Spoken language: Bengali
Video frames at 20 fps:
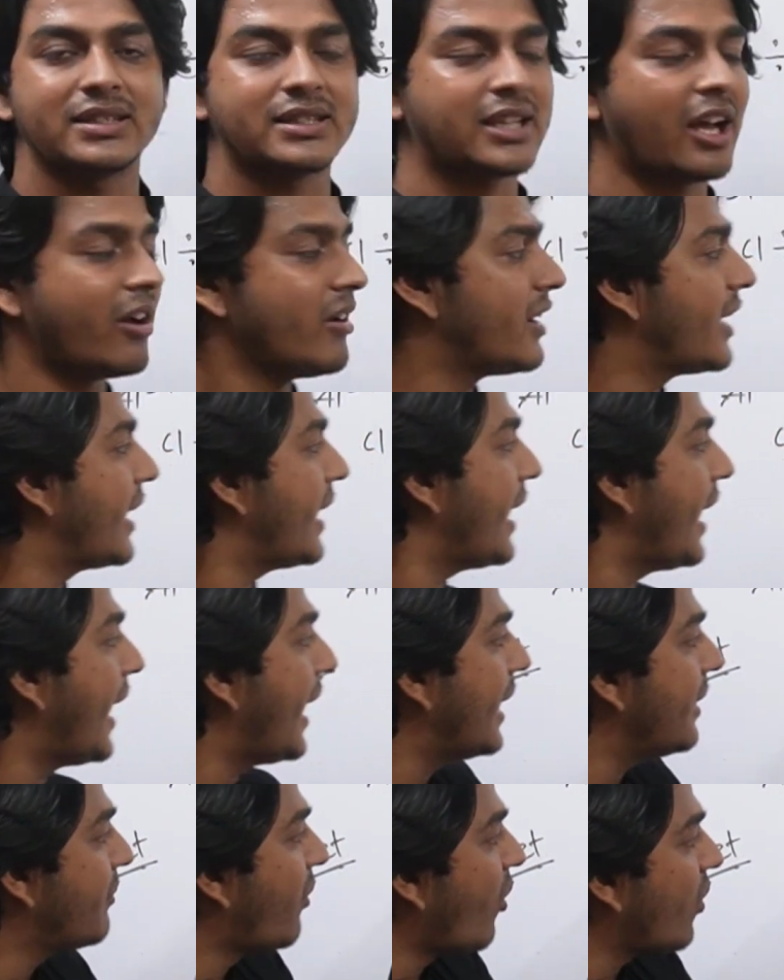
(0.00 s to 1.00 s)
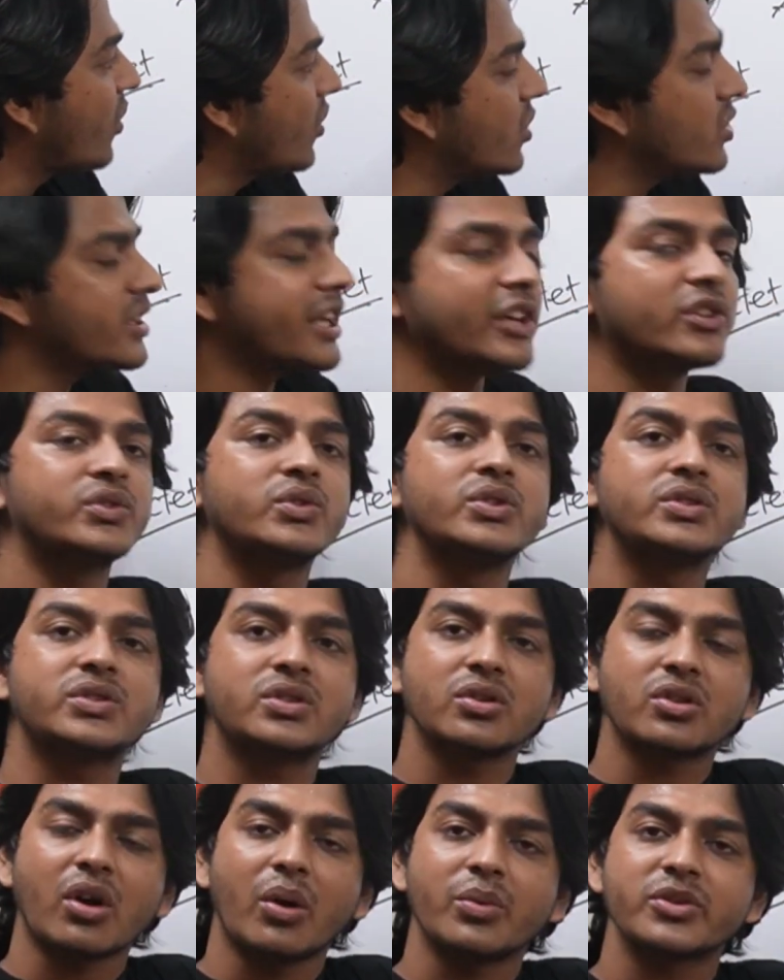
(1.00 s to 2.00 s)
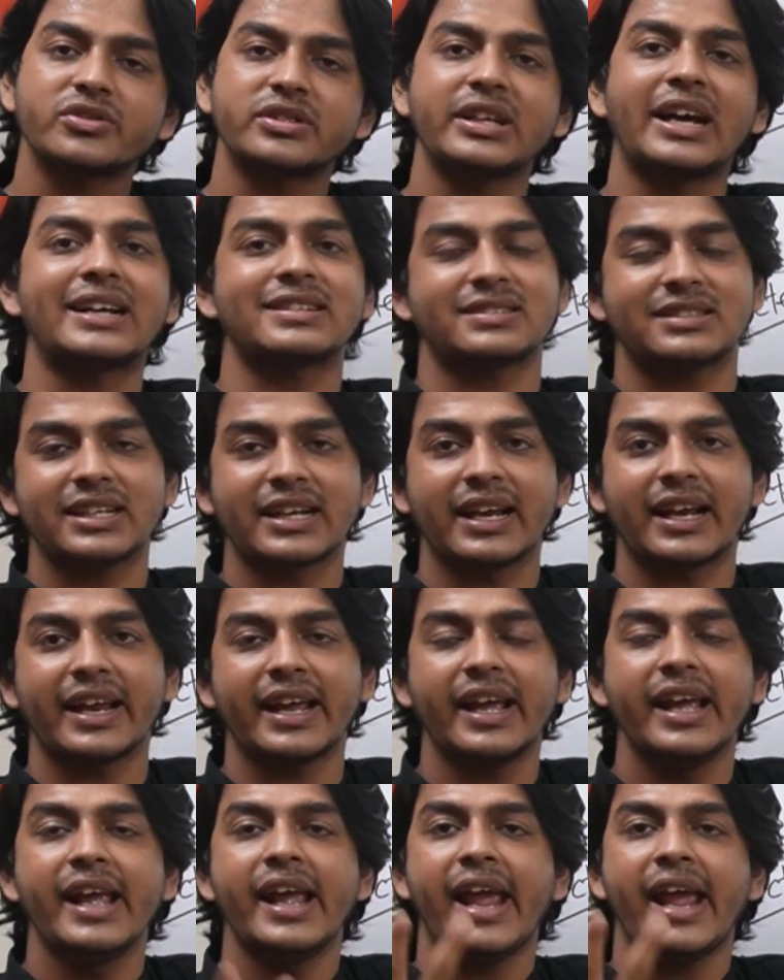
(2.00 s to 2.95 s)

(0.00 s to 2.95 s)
তাহলে এই বন্ধনকে সুস্থিত অবস্থায় আসতে গেলে